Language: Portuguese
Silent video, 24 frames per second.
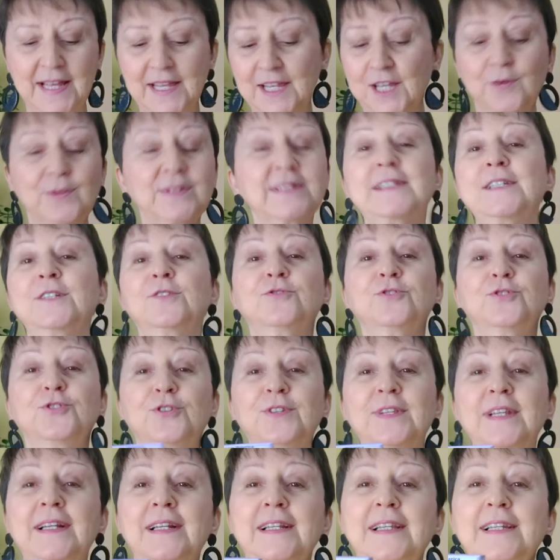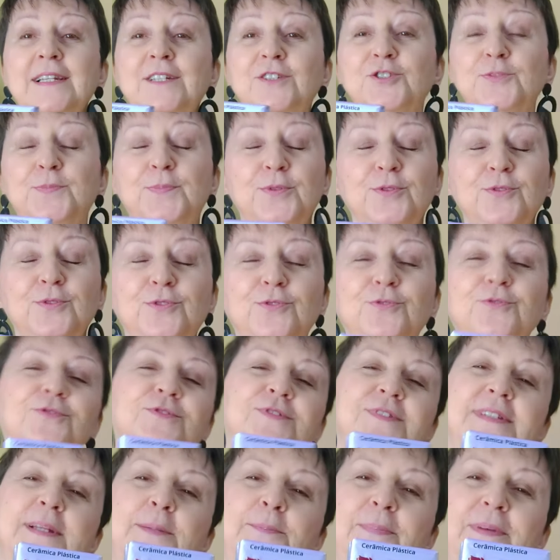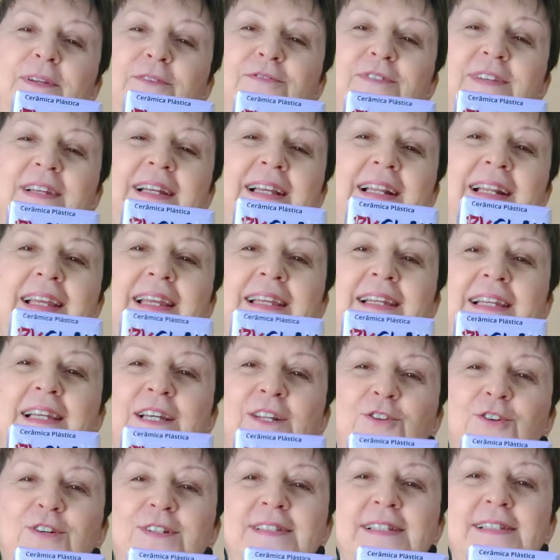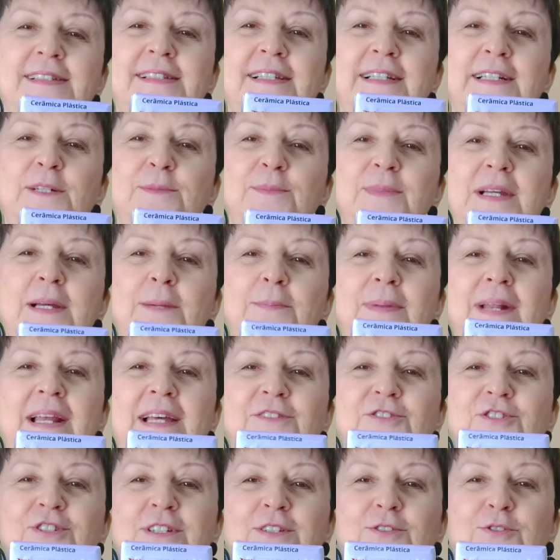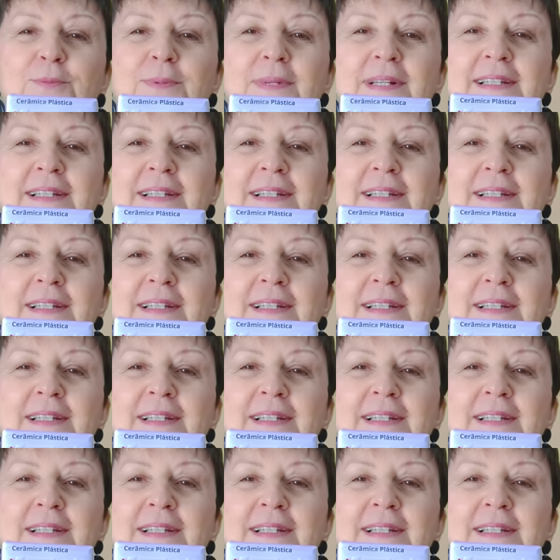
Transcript: Eu assino toda a linha de produtos da PV Clay, que é a nossa cerâmica plástica do